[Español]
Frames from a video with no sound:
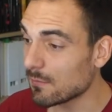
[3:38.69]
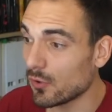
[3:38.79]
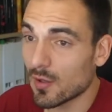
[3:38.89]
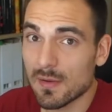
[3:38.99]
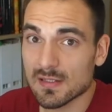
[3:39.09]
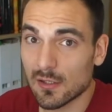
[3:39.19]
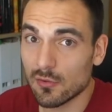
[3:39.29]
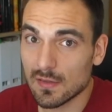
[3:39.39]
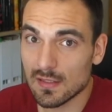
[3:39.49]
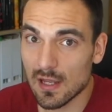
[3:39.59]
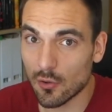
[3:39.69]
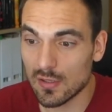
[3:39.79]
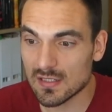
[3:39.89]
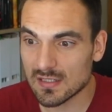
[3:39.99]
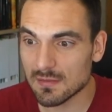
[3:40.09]
Pero ¿qué pasa? Que hoy en día, con
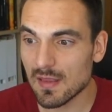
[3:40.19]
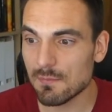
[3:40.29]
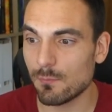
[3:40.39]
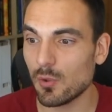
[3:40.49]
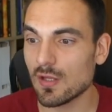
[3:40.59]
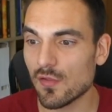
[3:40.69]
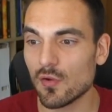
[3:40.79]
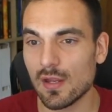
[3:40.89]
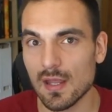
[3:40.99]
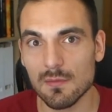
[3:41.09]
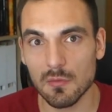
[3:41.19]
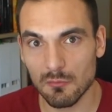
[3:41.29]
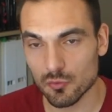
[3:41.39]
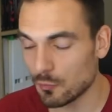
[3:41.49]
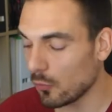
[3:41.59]
el sistema de explotación que hay,
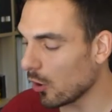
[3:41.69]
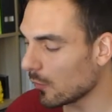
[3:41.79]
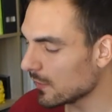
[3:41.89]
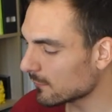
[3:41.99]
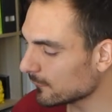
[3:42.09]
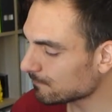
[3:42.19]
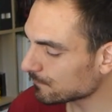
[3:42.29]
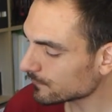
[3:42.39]
volvemos un poco a lo mismo,